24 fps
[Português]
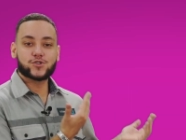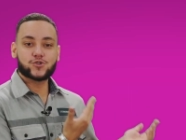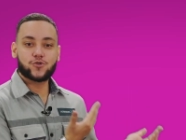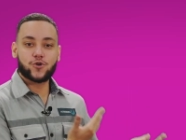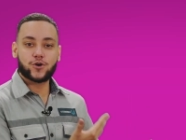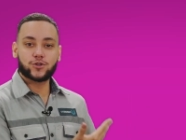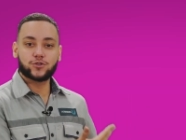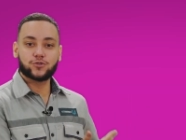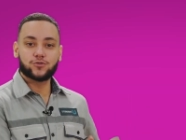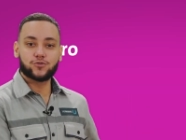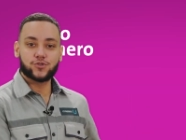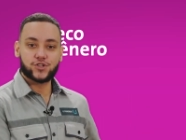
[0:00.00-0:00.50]
o
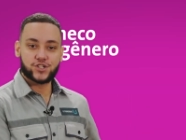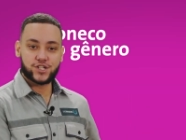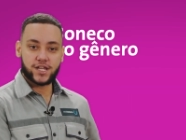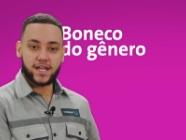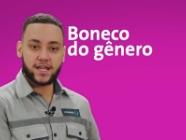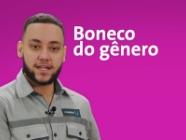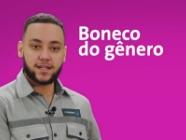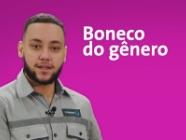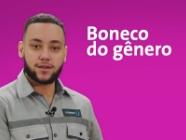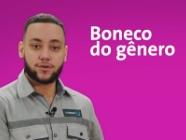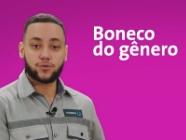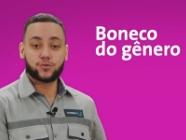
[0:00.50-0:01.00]
biscoito do
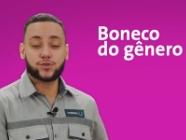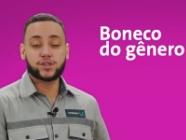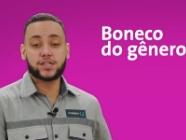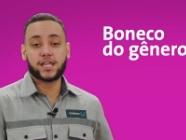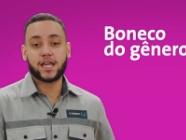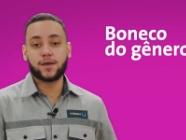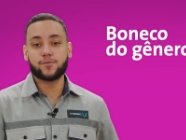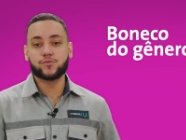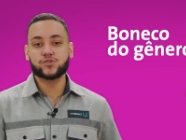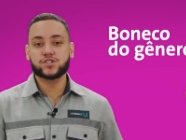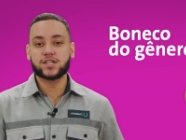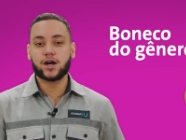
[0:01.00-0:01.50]
gênero,
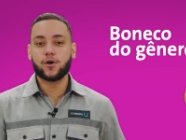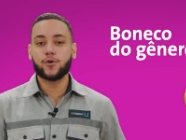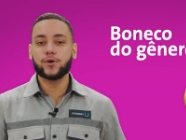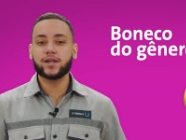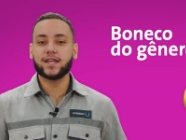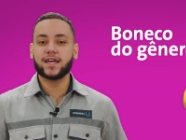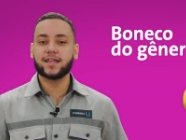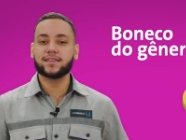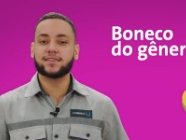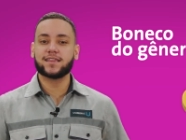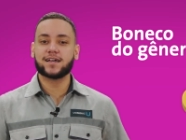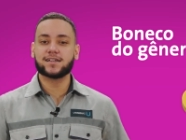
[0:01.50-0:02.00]
temos a
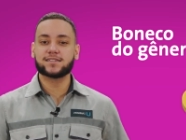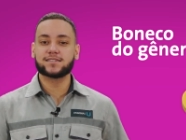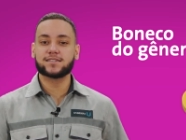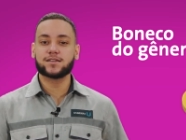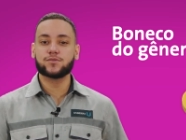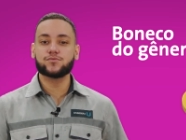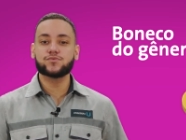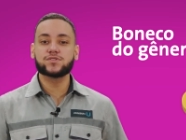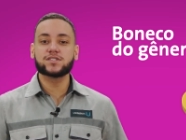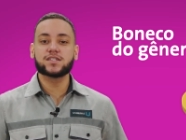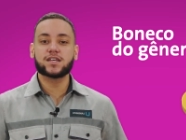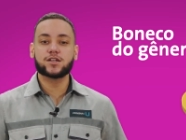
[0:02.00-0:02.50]

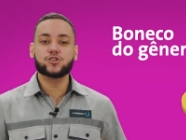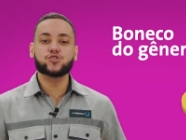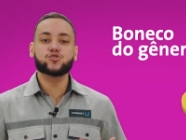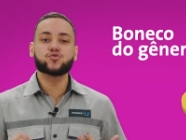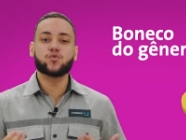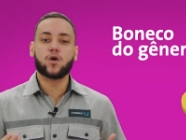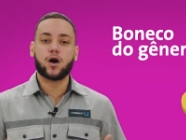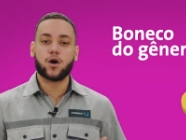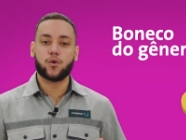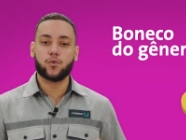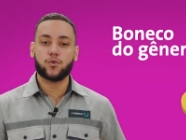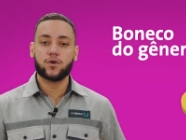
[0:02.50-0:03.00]
orientação
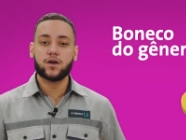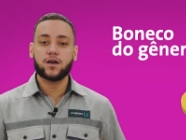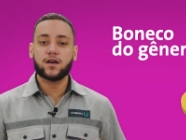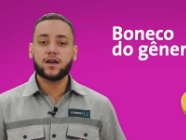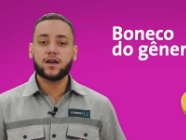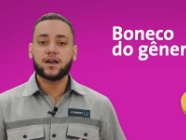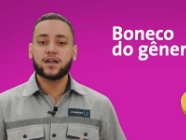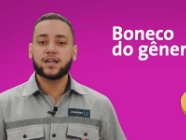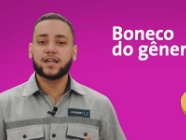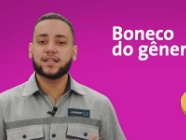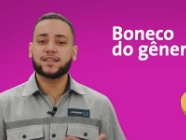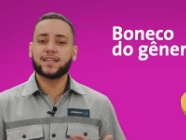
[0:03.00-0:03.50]
sexual,
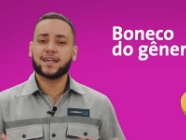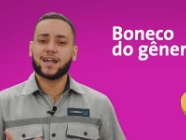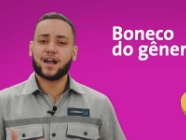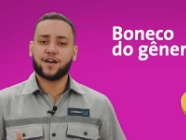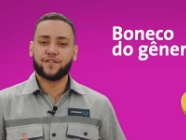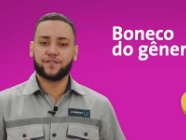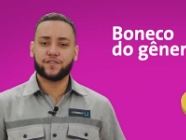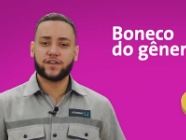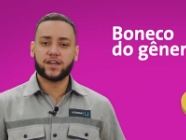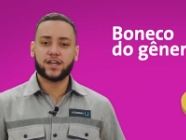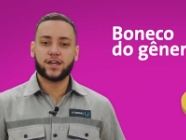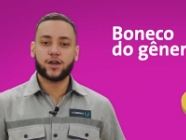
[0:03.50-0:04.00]
que tem
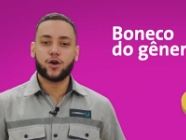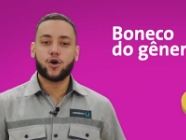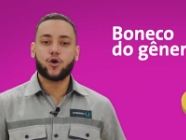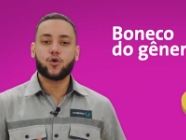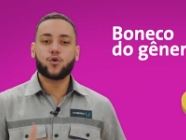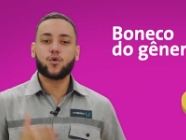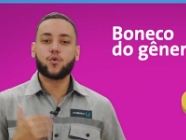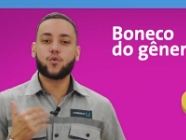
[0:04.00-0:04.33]
a ver